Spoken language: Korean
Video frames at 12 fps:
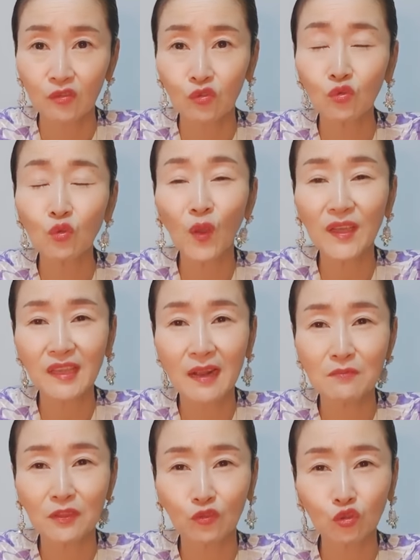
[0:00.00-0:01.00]
중도의
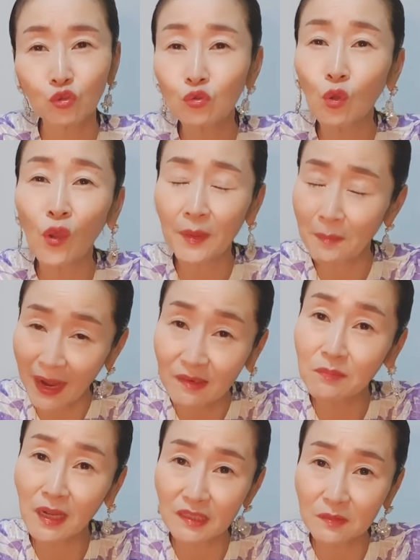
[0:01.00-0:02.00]
삶은 중도의
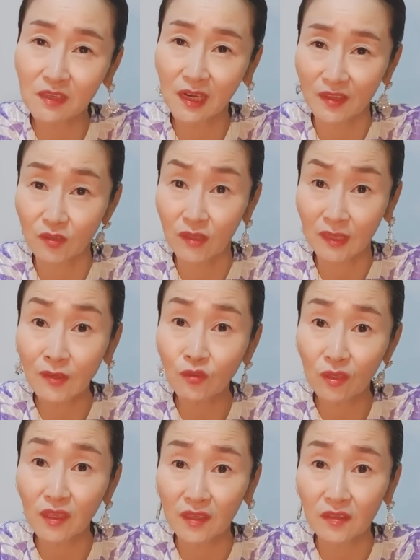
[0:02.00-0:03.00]
마음가짐을 가져야 살
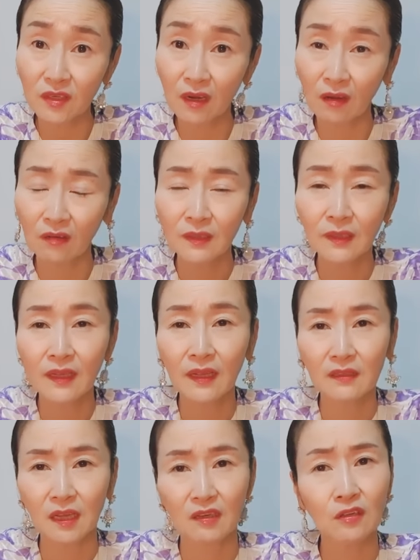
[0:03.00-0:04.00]
수 있겠죠.
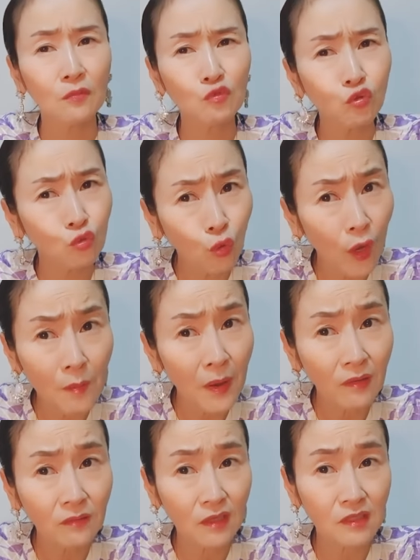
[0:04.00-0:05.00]
자, 그럼 중도의
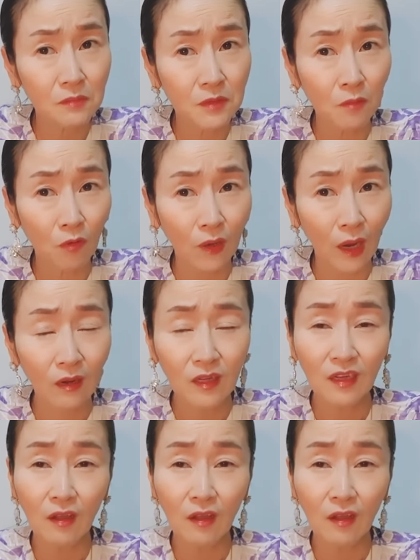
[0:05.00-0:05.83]
마음가짐이 뭔가?